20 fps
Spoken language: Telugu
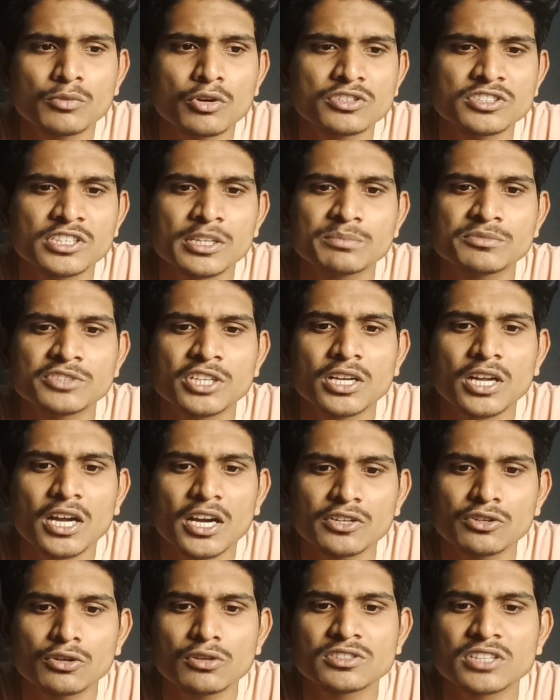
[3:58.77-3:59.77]
మోషన్ ఎంసెల్
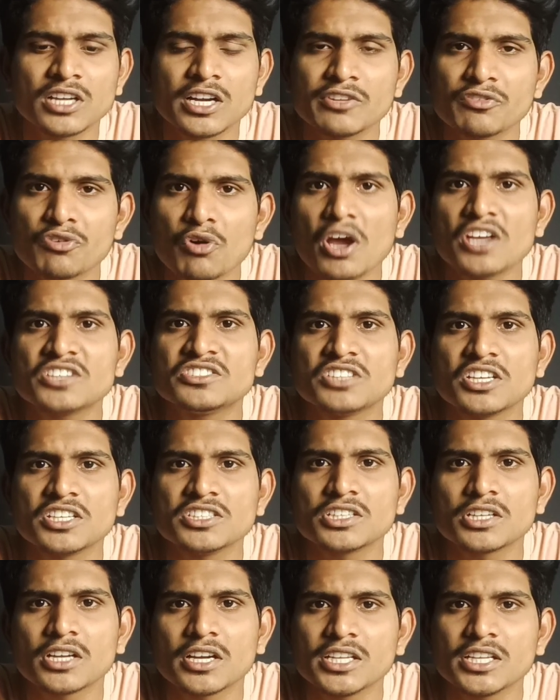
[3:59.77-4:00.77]
కంట్రోల్స్ కానీ వాయిస్
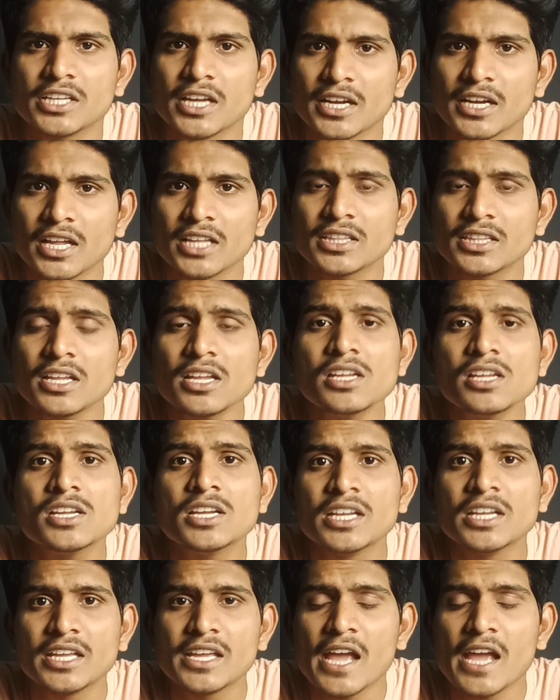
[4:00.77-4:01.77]
చేంజింగ్ కానీ ఇవన్నీ అయితే
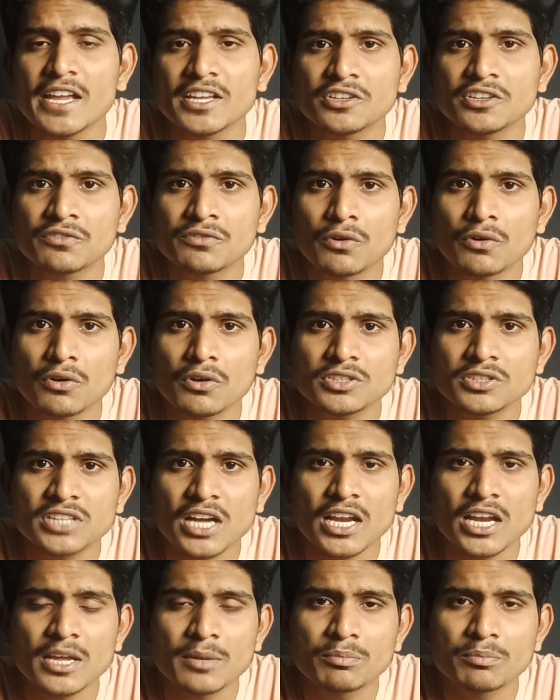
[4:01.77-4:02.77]
ఈ ఐక్యూ ఫోన్లో చాలా